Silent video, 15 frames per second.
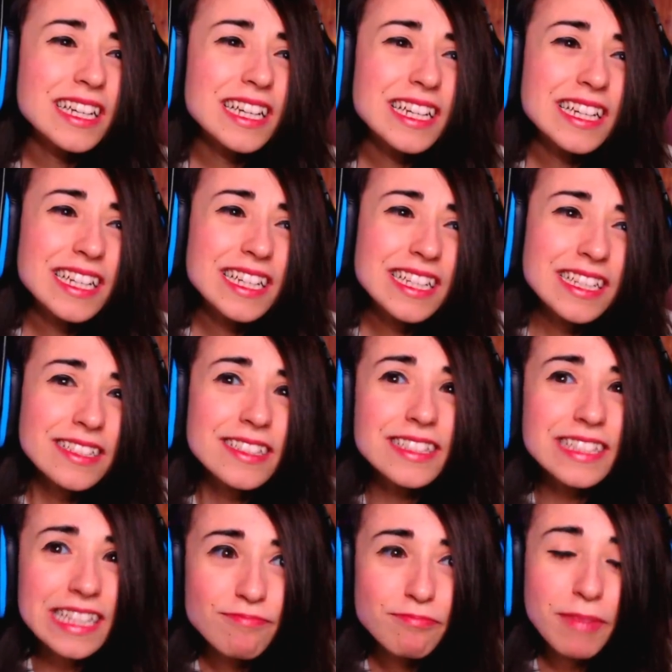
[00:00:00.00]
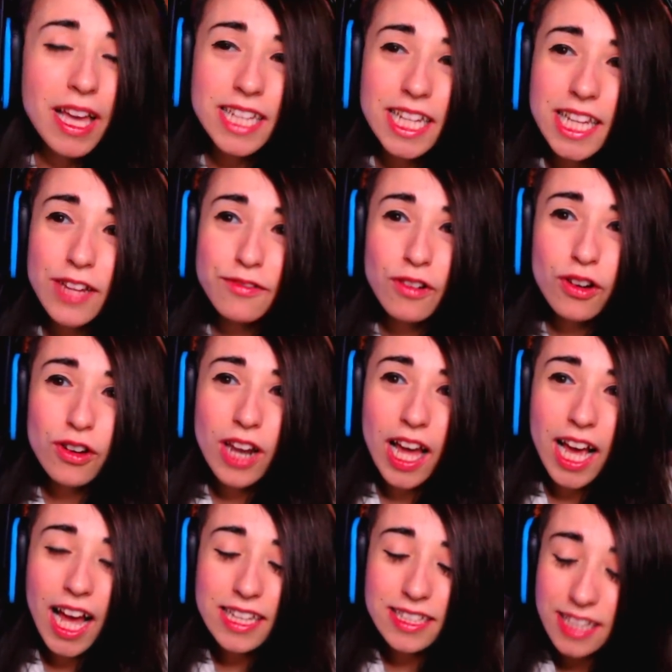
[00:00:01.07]
Eh sì, mi è andata a fuoco la
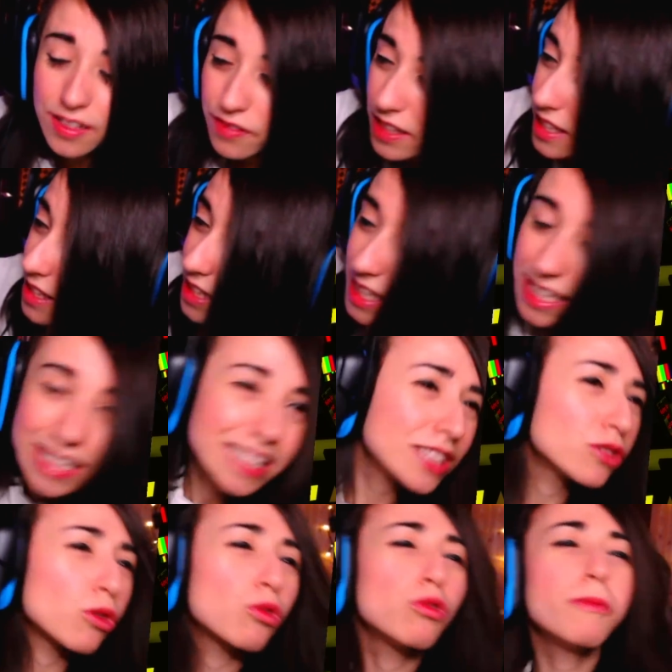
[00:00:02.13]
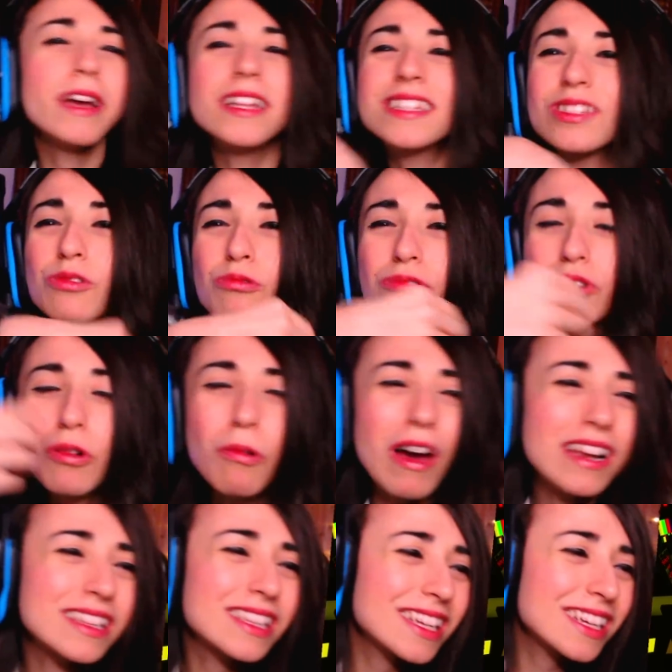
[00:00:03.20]
casa, i vestiti, i documenti, tutto.
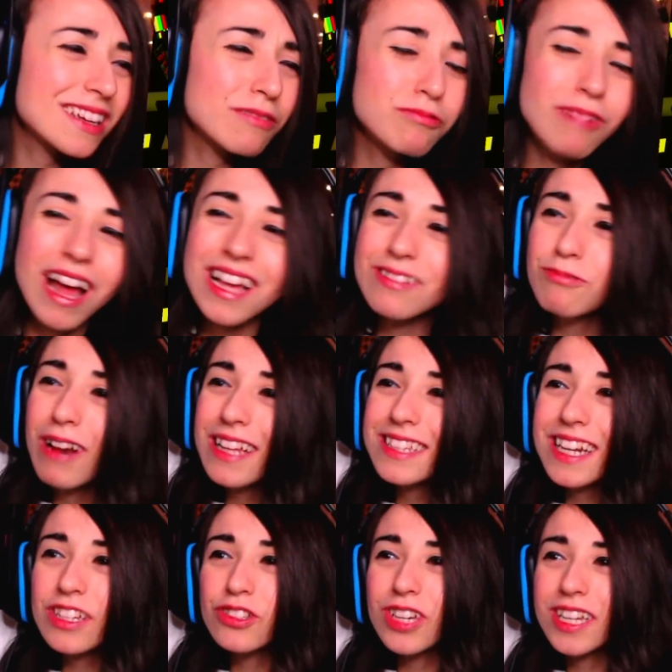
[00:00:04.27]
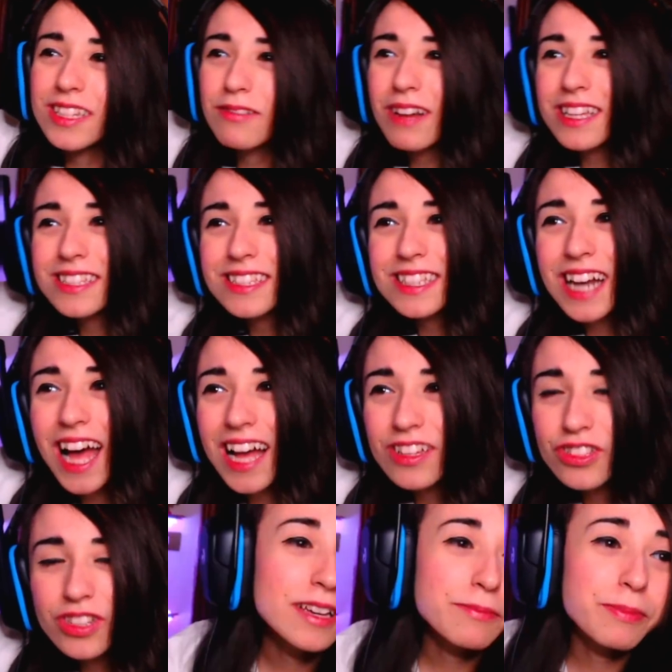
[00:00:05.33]
Guardi, una, una tragedia, una
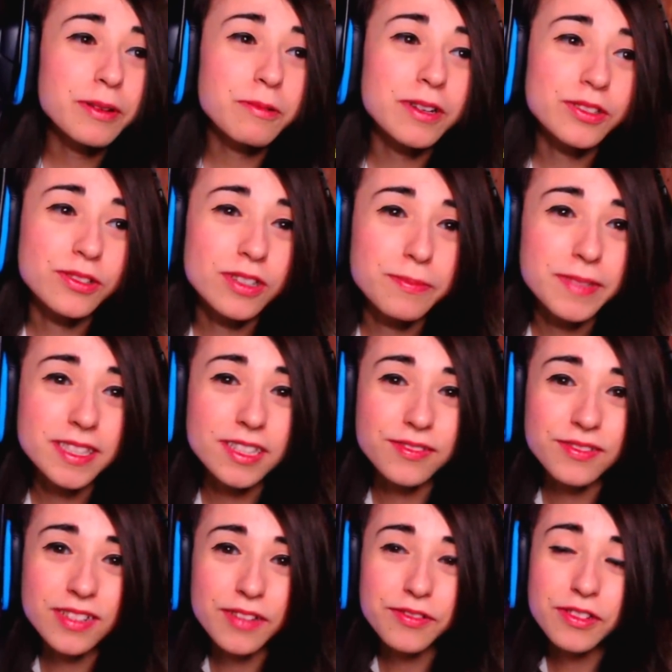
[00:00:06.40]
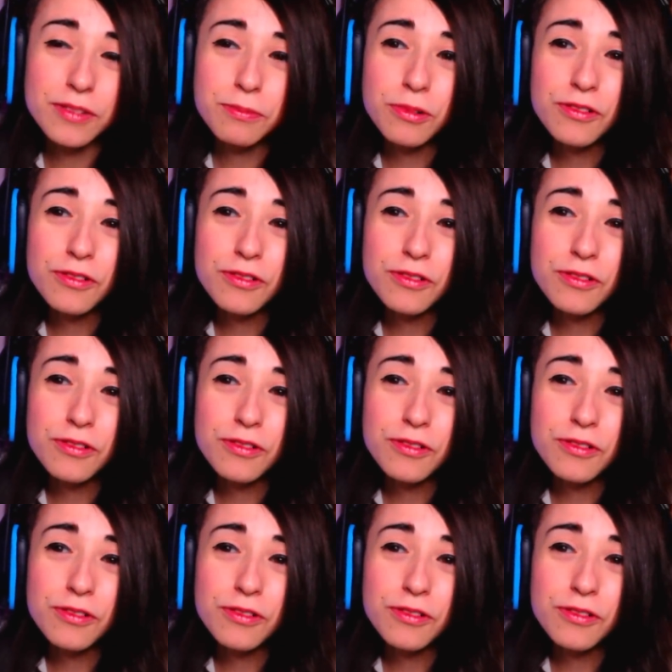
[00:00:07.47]
strage. Per questo che mi serve un lavoro.